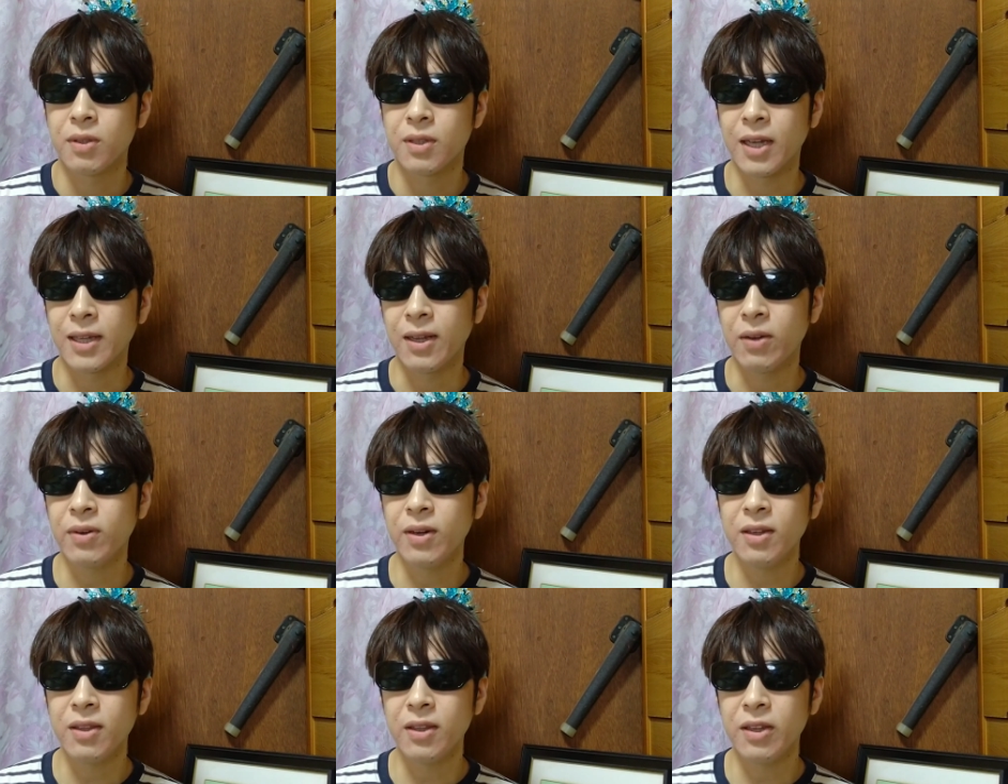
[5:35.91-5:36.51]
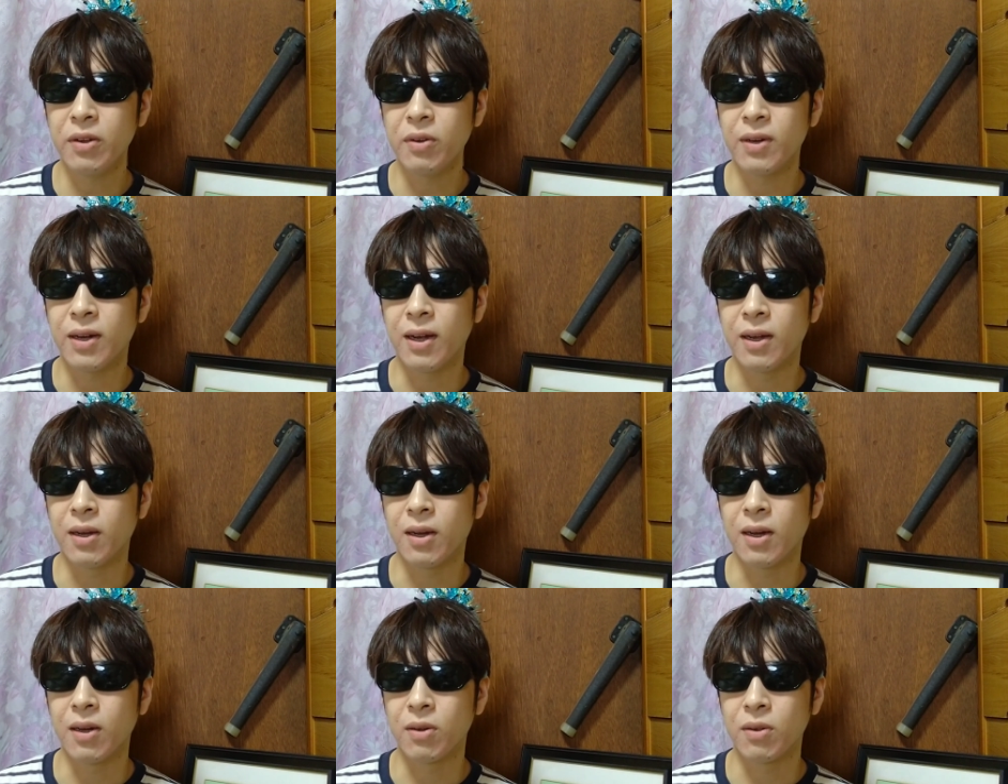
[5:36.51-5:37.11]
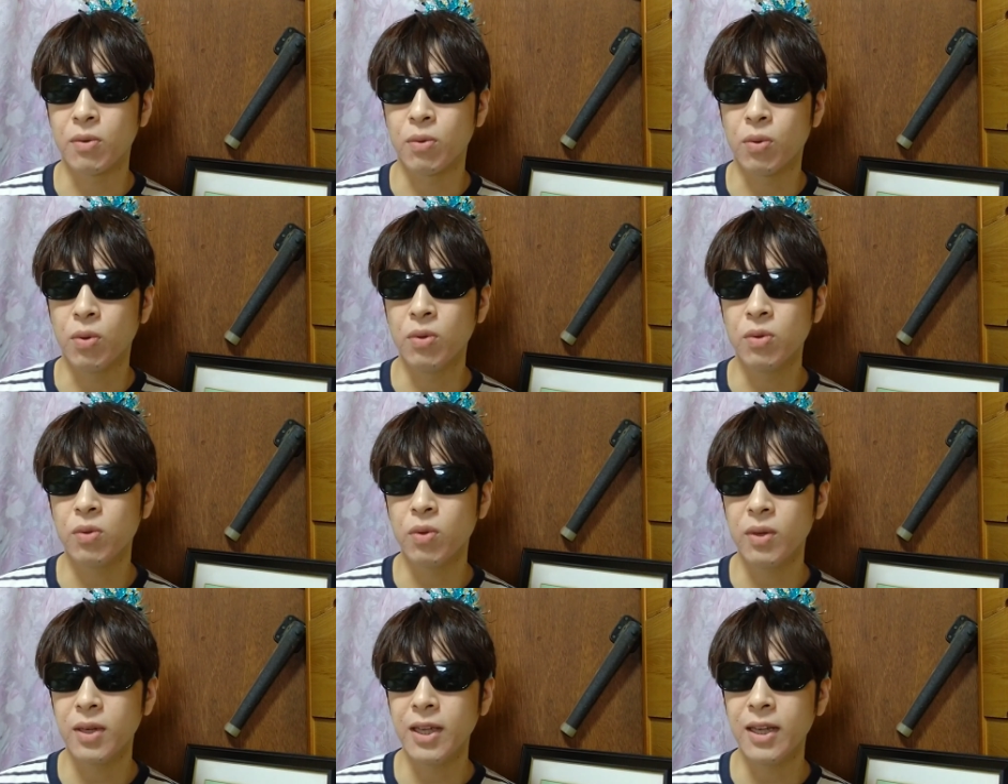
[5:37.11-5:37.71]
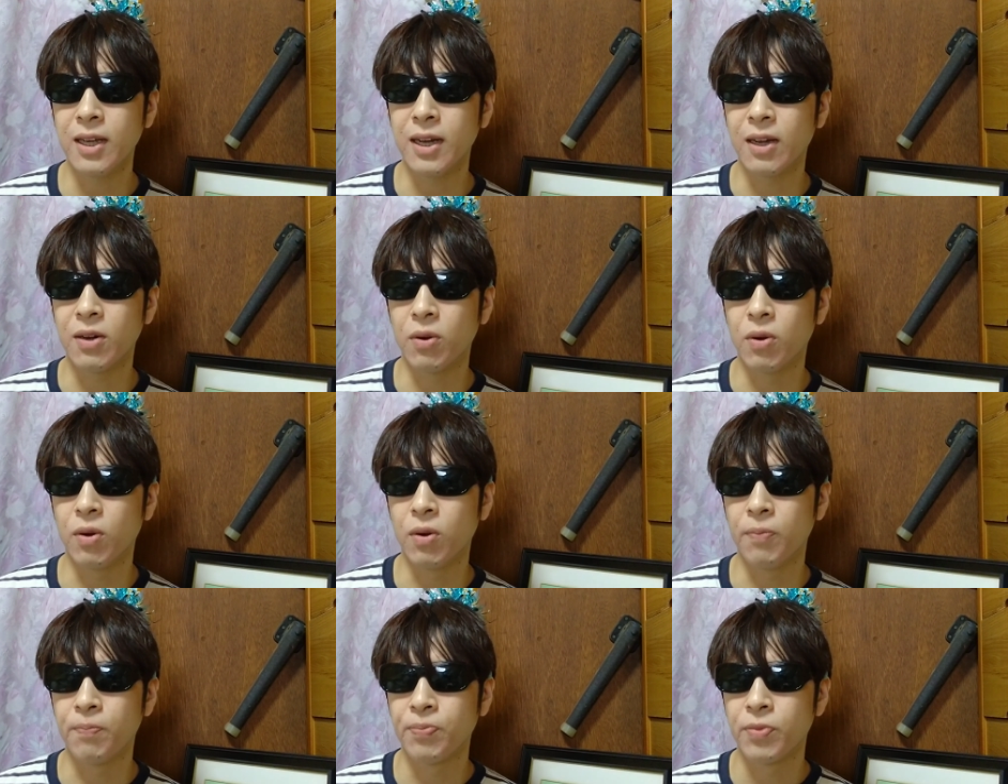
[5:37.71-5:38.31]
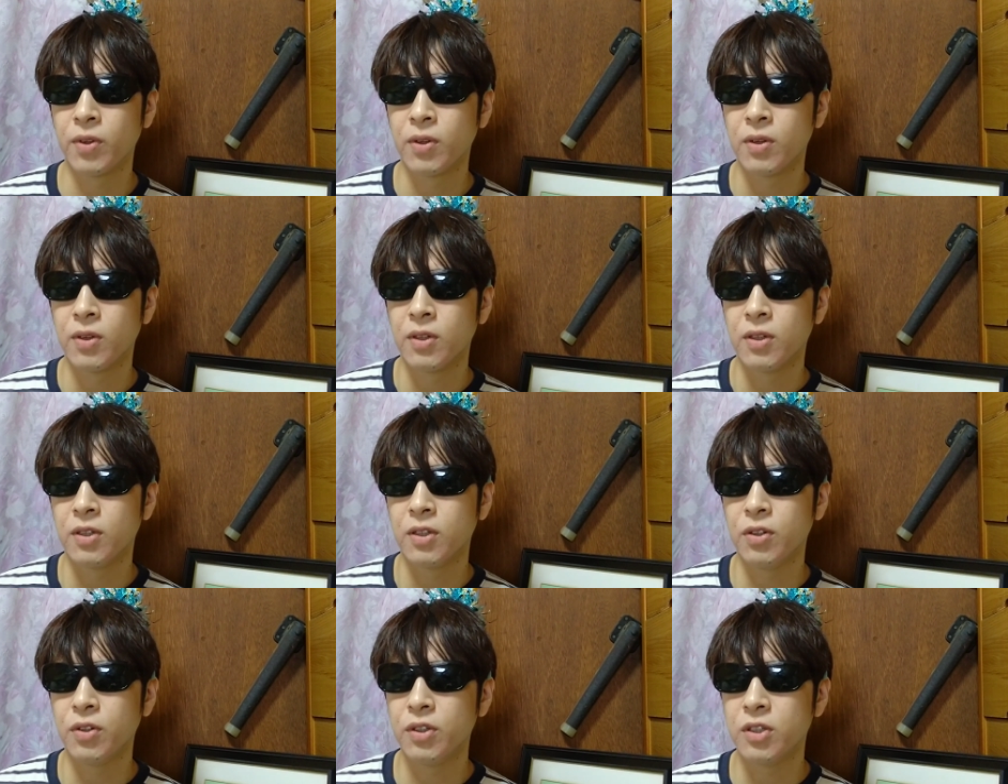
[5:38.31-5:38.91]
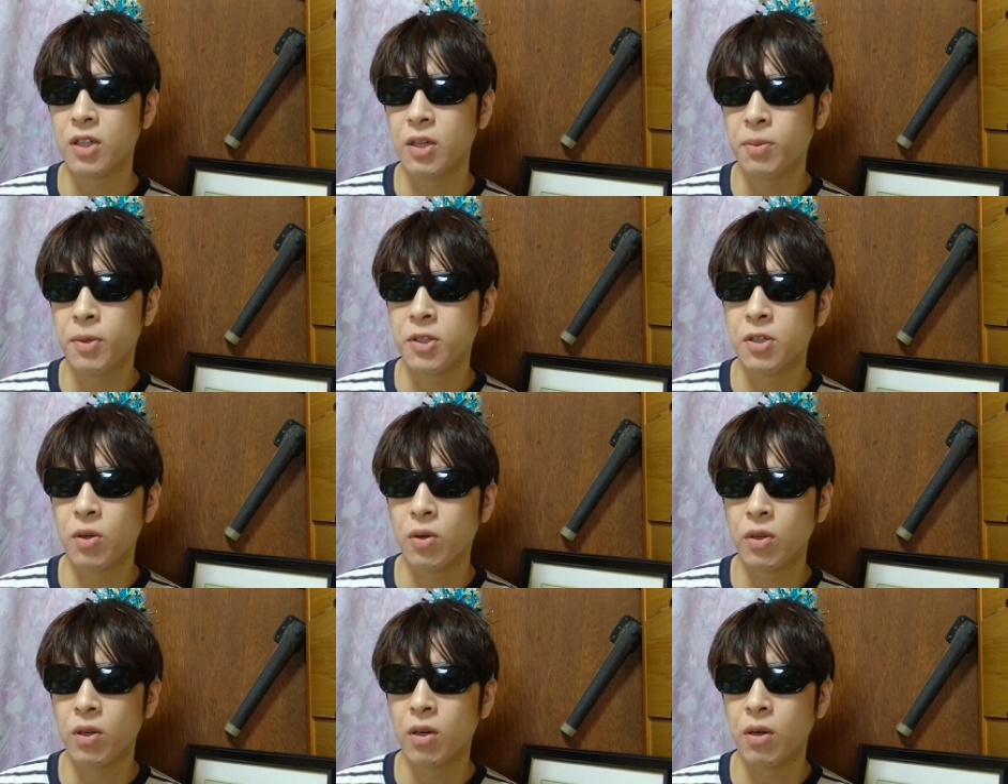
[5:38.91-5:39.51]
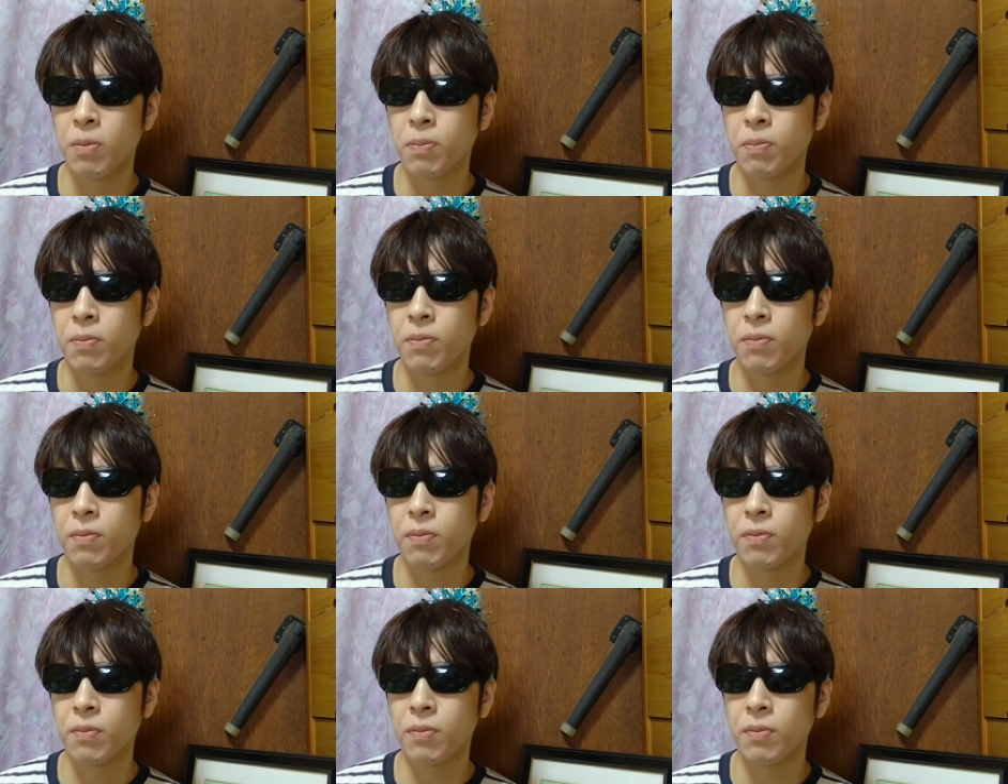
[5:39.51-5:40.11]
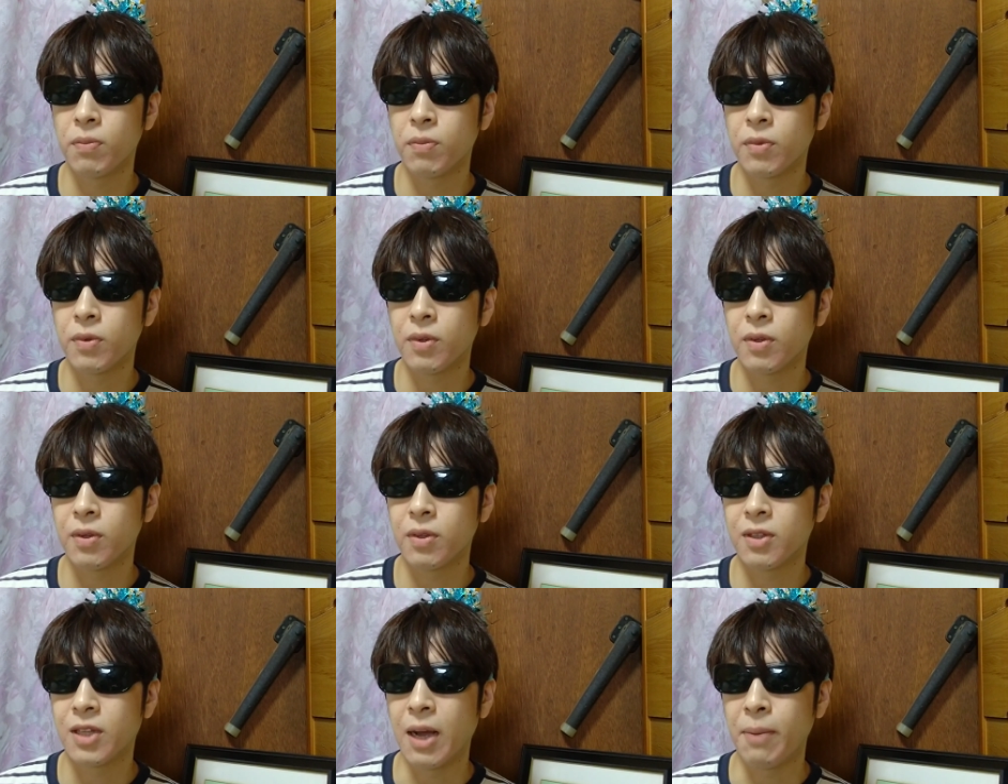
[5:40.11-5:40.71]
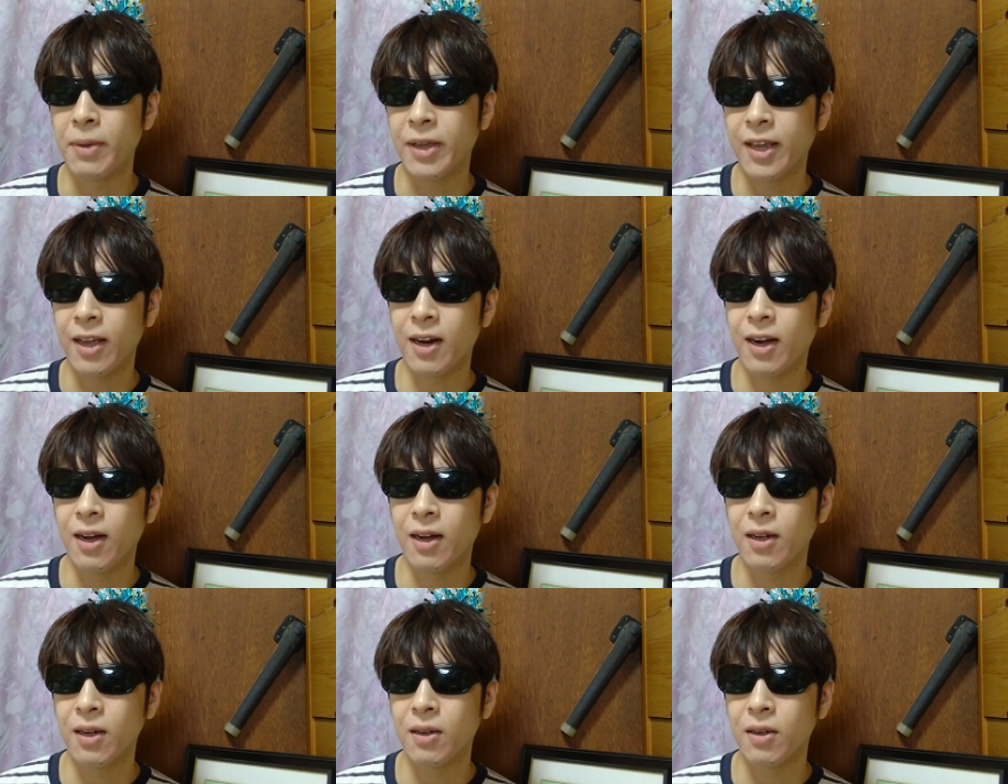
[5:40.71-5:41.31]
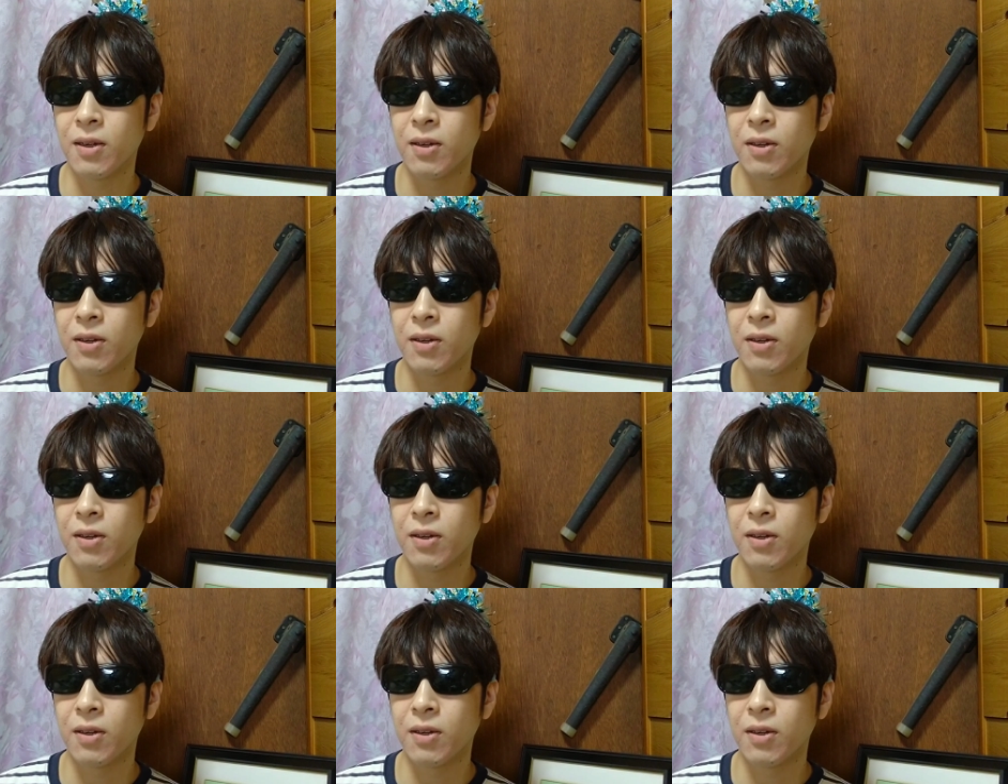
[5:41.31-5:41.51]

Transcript: 叩くりっていうのはあの本当にあの YouTube 上のダメキャラ